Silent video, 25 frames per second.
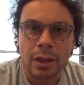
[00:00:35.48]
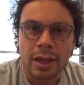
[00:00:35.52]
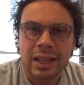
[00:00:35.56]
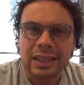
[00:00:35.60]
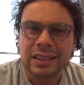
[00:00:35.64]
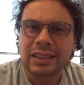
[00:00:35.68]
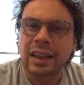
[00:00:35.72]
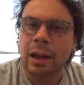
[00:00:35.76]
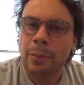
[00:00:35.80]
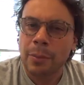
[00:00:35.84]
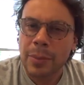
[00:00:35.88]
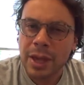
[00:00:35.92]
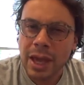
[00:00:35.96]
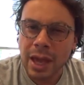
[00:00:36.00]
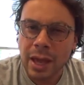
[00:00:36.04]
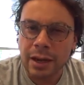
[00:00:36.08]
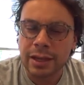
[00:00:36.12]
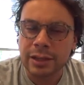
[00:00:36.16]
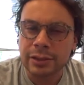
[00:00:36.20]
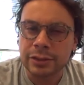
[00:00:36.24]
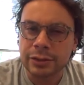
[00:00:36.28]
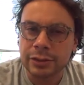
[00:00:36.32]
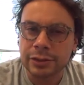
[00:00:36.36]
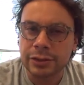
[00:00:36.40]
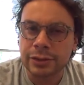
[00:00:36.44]
También
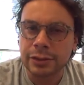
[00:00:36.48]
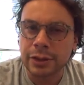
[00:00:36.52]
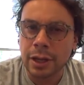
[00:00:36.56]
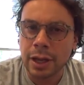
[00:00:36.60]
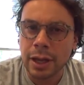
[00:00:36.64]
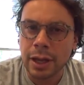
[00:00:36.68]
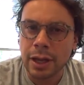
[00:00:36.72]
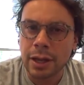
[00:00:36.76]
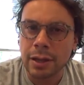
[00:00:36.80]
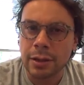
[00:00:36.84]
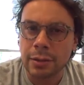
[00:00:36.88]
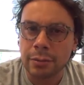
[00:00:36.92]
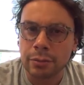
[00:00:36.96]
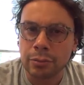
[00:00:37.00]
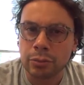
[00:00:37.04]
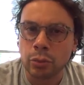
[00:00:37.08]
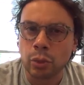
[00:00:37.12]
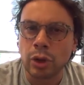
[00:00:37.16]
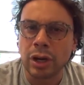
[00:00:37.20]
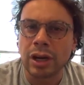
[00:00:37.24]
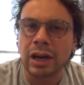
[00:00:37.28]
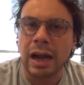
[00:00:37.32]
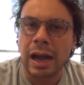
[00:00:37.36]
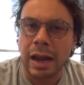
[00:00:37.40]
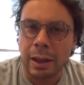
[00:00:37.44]
es eh,
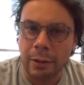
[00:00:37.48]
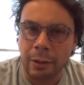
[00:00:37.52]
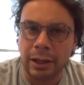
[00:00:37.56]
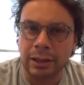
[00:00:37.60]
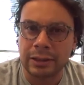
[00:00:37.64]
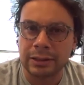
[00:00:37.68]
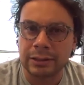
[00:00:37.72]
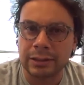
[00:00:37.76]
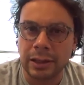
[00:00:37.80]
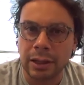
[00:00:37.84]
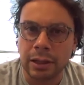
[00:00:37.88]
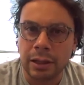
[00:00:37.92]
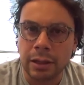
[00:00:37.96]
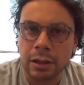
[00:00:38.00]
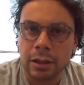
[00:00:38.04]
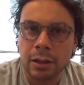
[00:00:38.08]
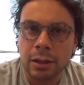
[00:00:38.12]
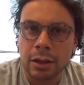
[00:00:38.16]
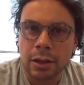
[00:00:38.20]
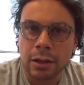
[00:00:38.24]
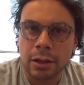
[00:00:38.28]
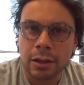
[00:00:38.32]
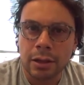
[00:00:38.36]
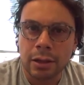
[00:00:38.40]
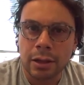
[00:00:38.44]
muy relevante
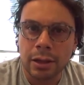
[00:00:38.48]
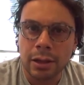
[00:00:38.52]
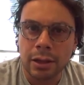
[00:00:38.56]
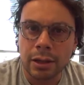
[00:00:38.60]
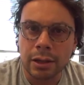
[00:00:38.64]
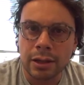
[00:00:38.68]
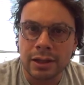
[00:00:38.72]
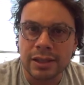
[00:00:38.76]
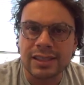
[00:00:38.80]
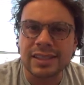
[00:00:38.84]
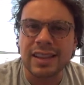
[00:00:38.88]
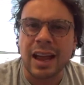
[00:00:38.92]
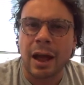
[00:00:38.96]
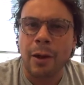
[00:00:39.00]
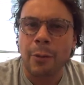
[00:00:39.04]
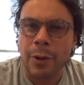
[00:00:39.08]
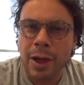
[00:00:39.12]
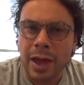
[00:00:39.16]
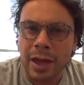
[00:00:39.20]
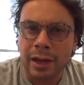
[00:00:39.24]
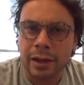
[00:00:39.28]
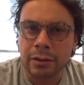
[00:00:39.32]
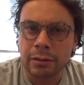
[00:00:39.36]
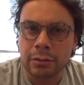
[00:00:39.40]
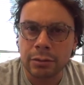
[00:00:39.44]
eh,
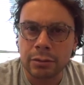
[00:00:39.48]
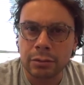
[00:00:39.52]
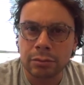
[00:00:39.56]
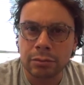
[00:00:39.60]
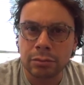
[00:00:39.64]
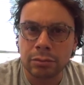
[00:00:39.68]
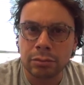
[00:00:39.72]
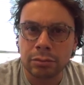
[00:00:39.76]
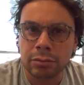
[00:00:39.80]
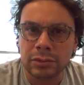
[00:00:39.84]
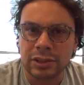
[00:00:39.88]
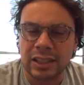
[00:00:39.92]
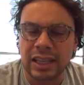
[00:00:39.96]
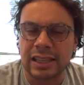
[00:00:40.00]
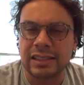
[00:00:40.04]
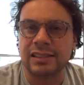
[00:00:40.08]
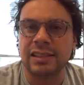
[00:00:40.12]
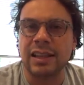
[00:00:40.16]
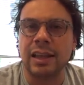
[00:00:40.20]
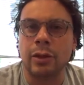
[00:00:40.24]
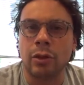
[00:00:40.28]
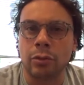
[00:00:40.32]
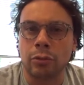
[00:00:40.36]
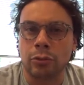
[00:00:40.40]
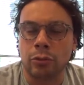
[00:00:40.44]
saber
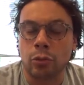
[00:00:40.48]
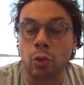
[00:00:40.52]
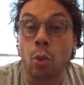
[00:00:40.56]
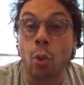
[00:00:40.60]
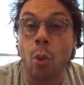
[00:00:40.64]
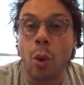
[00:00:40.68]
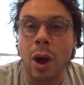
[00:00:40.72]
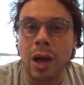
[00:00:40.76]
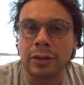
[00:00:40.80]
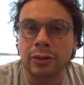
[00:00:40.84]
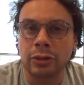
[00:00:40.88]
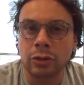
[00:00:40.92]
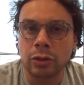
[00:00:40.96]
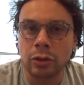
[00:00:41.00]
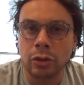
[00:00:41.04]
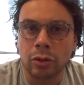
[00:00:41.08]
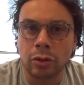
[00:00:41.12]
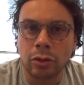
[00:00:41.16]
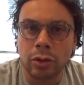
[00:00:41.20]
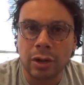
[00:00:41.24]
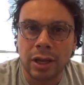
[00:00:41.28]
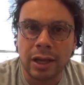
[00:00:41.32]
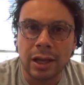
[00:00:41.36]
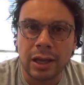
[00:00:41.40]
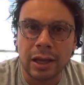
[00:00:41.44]
desde
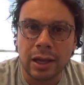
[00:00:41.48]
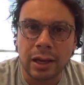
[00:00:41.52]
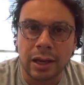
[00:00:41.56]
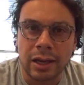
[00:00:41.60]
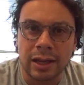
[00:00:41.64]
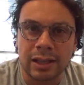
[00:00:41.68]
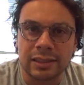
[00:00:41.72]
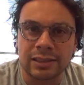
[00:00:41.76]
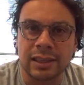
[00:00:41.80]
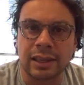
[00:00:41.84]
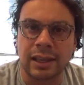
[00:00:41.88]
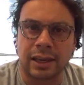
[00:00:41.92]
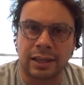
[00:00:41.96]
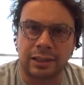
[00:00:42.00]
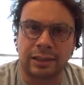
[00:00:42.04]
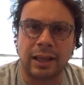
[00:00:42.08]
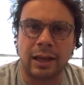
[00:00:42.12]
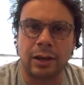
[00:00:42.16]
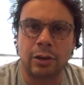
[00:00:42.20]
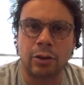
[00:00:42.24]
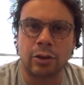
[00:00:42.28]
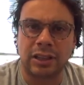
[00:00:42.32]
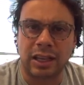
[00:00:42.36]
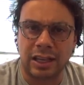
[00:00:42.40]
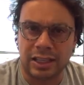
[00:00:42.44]
cuándo el
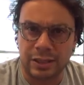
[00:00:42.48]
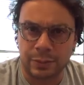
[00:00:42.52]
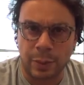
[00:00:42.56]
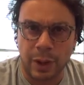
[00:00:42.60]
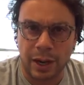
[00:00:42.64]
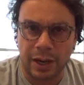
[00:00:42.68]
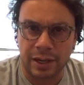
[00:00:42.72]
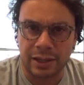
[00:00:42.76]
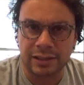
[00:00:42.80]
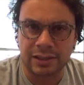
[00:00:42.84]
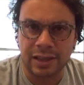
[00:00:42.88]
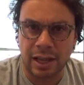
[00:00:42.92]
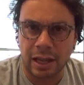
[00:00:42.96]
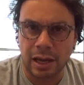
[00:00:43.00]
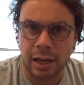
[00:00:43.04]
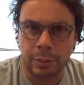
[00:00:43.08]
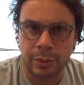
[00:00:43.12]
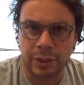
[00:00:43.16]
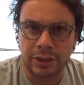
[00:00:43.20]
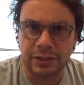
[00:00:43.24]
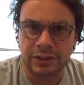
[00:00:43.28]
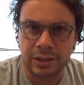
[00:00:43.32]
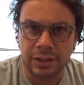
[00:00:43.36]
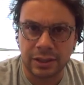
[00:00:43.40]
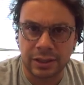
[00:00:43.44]
secretario de Transparencia de la
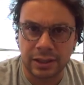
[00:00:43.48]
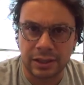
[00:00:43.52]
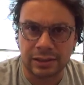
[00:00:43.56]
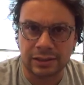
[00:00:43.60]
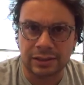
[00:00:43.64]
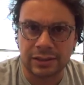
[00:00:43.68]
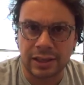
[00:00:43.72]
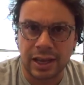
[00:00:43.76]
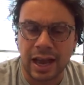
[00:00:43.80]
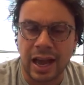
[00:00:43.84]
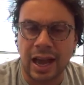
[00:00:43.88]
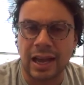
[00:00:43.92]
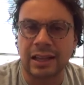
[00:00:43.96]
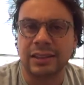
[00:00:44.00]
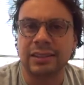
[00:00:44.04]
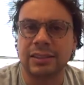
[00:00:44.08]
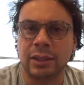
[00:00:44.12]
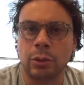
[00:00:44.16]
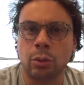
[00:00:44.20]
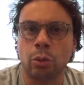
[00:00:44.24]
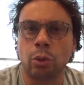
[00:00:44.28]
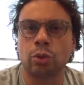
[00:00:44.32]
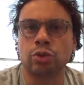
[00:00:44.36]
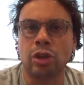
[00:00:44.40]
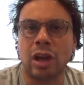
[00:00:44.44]
Presidencia,
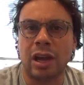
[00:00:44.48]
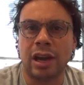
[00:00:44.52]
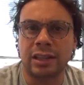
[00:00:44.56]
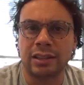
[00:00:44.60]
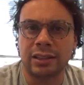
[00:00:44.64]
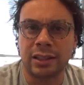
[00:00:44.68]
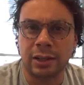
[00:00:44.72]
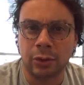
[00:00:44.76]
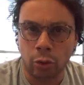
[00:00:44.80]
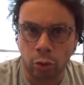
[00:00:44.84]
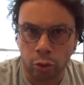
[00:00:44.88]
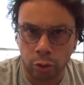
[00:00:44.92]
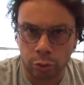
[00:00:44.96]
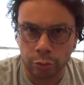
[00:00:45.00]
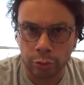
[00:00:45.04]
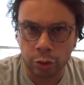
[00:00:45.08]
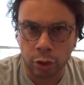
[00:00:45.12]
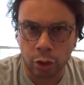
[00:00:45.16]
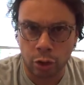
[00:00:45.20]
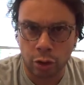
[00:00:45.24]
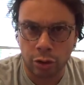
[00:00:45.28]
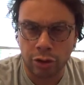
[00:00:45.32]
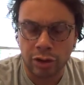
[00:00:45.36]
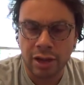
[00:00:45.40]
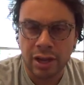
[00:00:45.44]
antiguo SAR
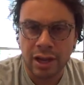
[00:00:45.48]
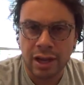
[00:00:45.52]
Anticorrupción,